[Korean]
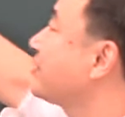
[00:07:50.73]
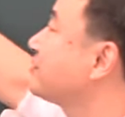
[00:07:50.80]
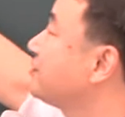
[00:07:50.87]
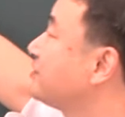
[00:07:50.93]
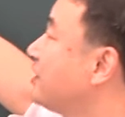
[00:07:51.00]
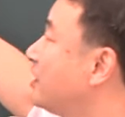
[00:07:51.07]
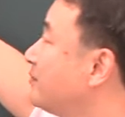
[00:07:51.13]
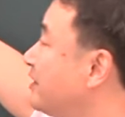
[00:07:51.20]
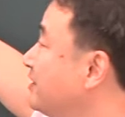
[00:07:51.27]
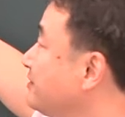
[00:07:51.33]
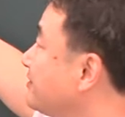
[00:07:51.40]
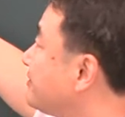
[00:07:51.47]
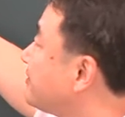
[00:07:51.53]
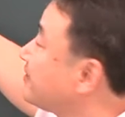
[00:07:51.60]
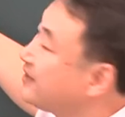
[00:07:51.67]
계획서 사업이란
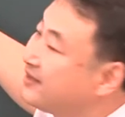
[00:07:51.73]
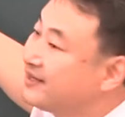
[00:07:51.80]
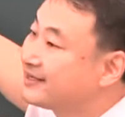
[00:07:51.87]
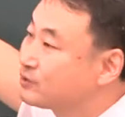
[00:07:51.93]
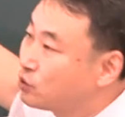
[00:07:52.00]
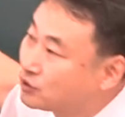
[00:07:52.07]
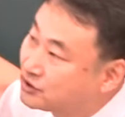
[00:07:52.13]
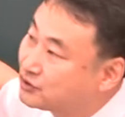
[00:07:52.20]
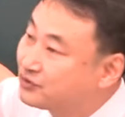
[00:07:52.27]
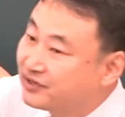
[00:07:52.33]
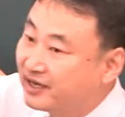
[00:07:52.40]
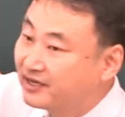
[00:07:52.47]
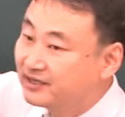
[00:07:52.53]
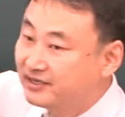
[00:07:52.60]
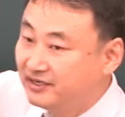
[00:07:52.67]
도시군
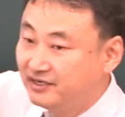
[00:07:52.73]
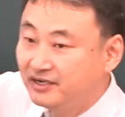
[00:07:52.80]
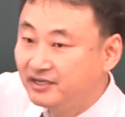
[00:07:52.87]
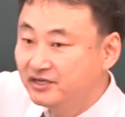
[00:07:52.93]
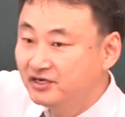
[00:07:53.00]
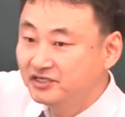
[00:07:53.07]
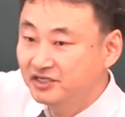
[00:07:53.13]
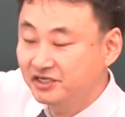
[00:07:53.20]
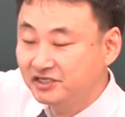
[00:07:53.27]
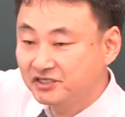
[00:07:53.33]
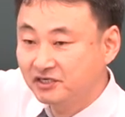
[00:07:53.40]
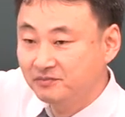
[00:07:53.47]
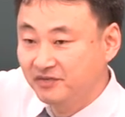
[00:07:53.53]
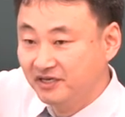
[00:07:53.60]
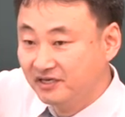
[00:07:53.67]
계획서를 설치,
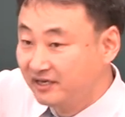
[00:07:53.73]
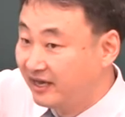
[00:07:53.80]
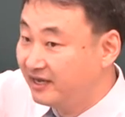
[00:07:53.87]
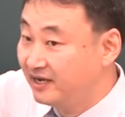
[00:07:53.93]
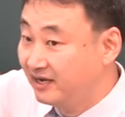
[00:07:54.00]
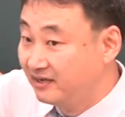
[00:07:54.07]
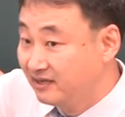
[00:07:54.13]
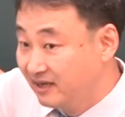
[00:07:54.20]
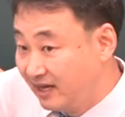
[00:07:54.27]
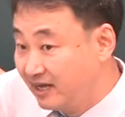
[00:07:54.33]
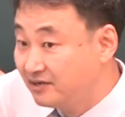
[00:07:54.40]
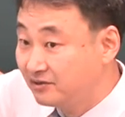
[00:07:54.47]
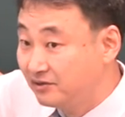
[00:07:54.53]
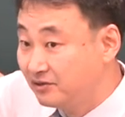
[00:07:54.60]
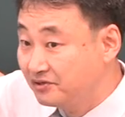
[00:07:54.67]
정비,
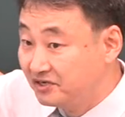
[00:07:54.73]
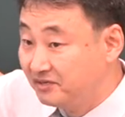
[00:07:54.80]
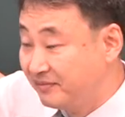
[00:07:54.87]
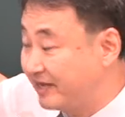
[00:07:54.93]
개량하는 것을